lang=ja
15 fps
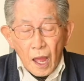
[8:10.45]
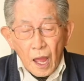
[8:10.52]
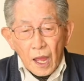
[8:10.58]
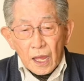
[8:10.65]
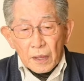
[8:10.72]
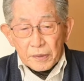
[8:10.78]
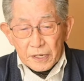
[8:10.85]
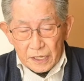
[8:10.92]

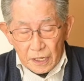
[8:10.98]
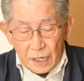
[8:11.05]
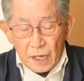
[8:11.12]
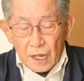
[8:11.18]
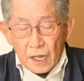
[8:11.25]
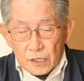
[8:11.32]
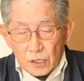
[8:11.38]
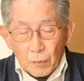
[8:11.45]
ヘビに
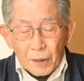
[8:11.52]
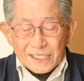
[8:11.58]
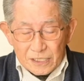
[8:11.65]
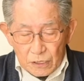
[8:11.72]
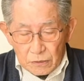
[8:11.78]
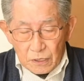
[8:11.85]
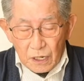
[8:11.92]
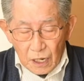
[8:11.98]
飲まれちゃ
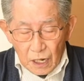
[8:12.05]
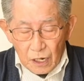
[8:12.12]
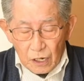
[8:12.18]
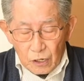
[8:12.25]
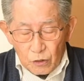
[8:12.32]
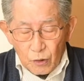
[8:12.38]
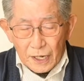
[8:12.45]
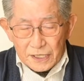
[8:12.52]
うから
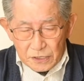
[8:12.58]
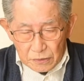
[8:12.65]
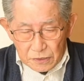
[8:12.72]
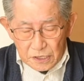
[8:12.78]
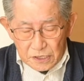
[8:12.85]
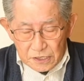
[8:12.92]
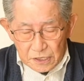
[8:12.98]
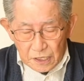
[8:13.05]
食われちゃうんで
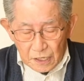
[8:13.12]
す。